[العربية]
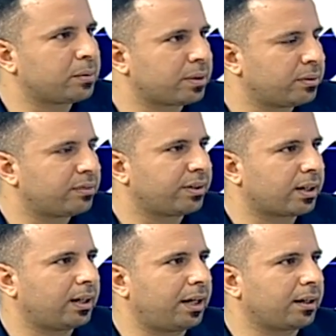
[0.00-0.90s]
من
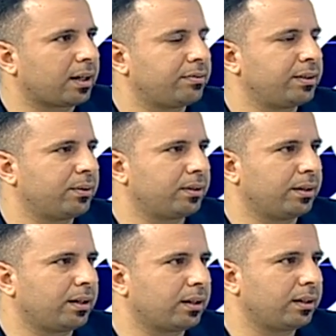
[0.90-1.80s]
الفرق العريقه في الدوري
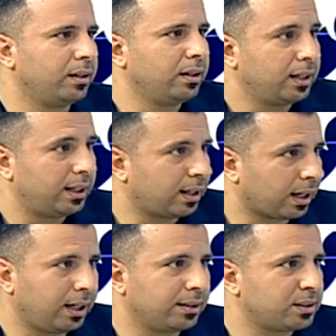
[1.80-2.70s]
العراقي صحيح. الى
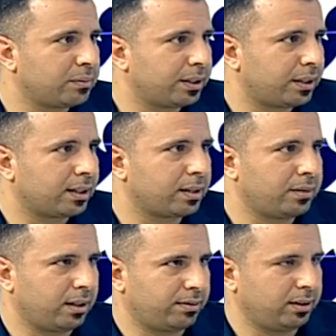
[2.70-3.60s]
قاعده جماهيريه
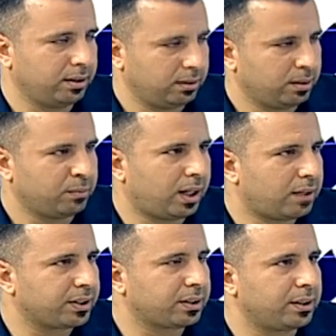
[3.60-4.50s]
كبيره في
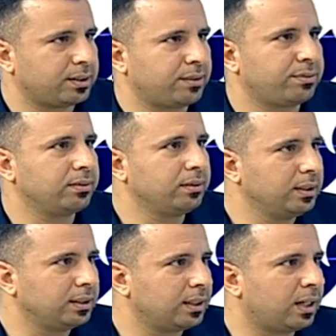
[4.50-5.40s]
محافظه النجف
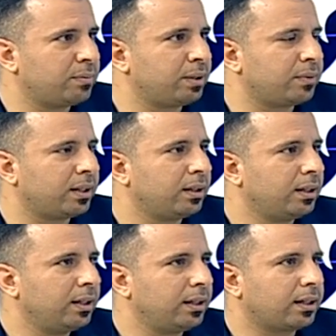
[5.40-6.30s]
دائما ما
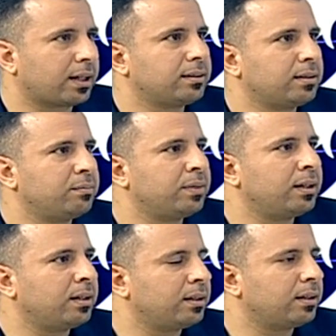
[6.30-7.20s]
يقدم
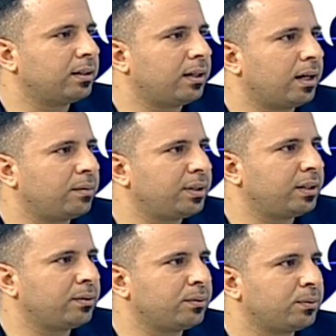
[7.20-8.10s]
آه،
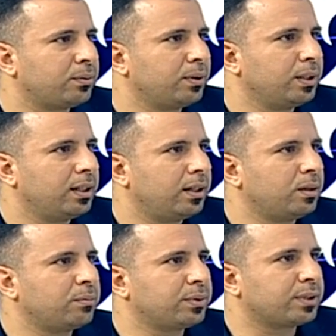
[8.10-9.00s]
لاعبين و
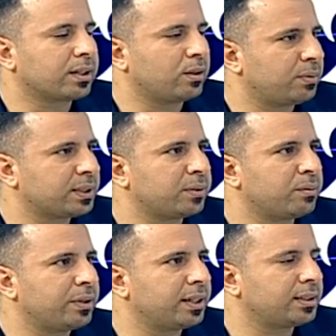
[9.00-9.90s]
لهم تركوا بصمه
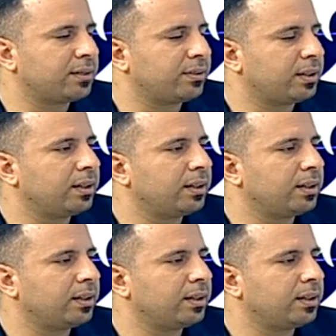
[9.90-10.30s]
مميزه في